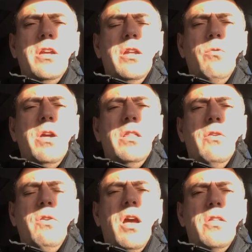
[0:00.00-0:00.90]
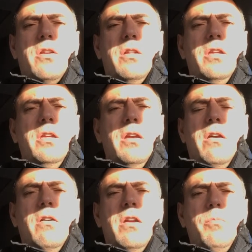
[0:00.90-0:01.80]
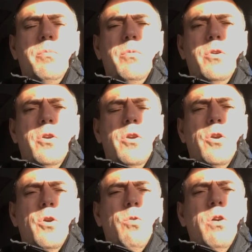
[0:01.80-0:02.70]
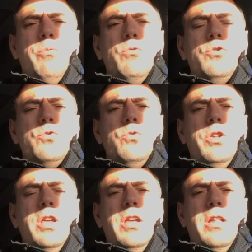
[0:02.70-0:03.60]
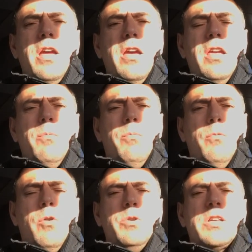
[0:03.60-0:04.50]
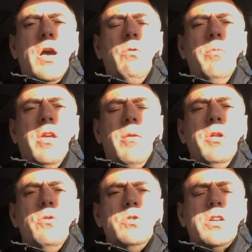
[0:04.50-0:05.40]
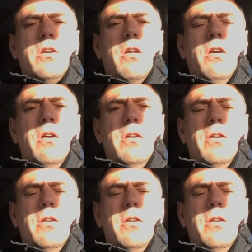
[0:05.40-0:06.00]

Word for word: وأنت في حضرته غائب وبوجوده دائب وبصحوك منه سكران